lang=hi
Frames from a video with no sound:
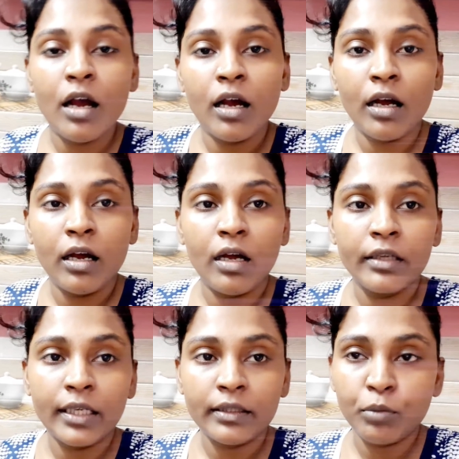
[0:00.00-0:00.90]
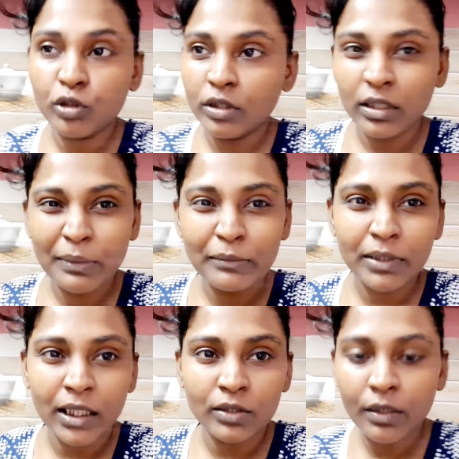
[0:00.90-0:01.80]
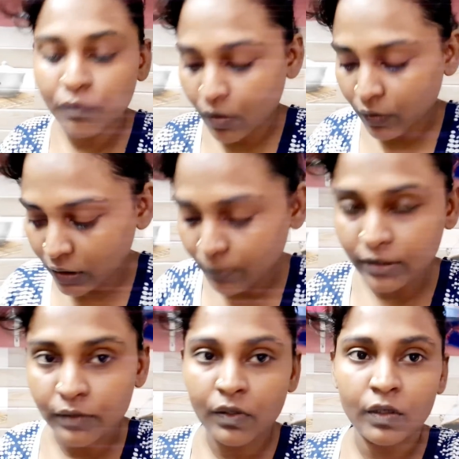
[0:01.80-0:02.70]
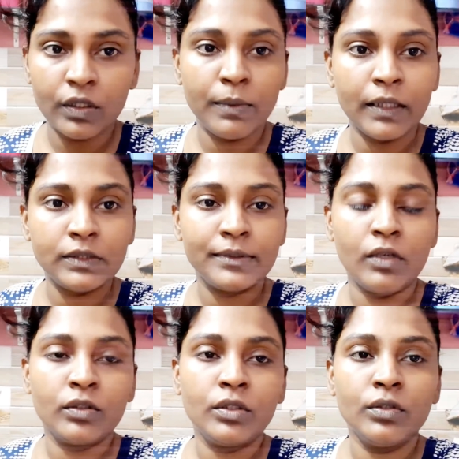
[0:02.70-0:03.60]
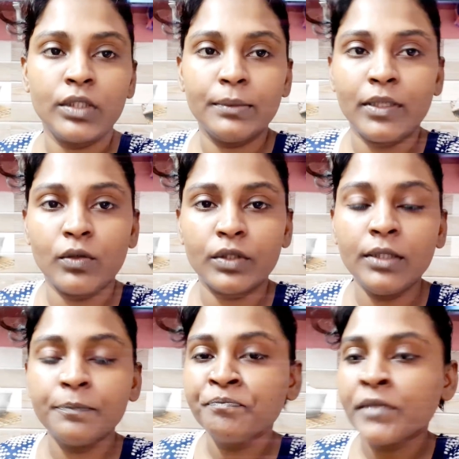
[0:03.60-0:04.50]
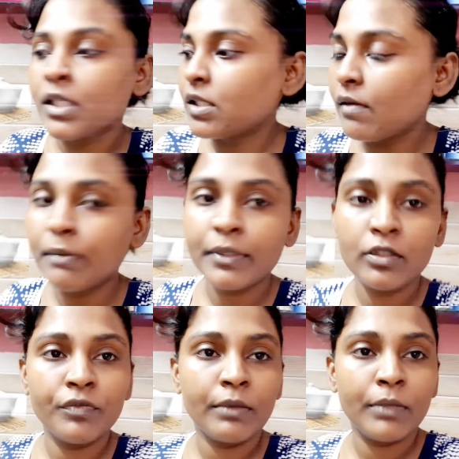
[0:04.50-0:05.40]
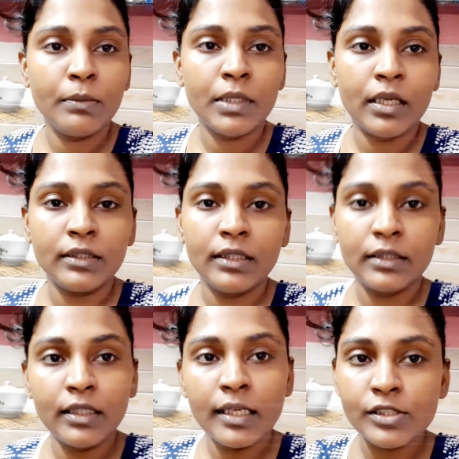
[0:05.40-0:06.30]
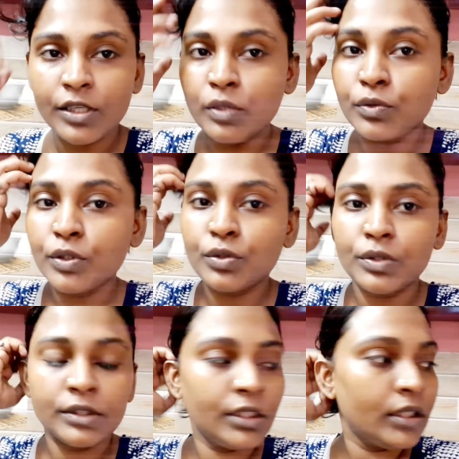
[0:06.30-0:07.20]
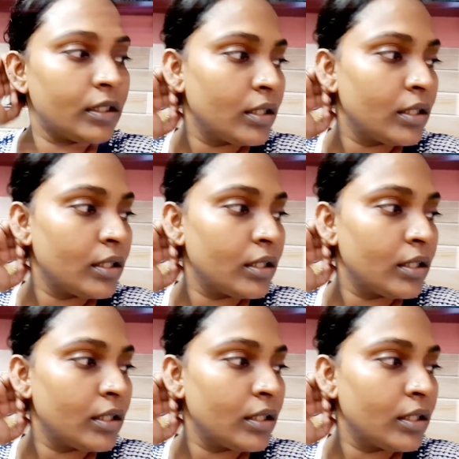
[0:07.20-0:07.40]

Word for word: यानी बहुत दिन के बाद बना रही हूँ यार फ्लावर की भाजी फ्लावर की भाजी बनाऊँगी रोटी बनाऊँगी चावल मैंने दोपहर में ही बना दिया था दाल चढ़ा लूँगी थोड़ी सी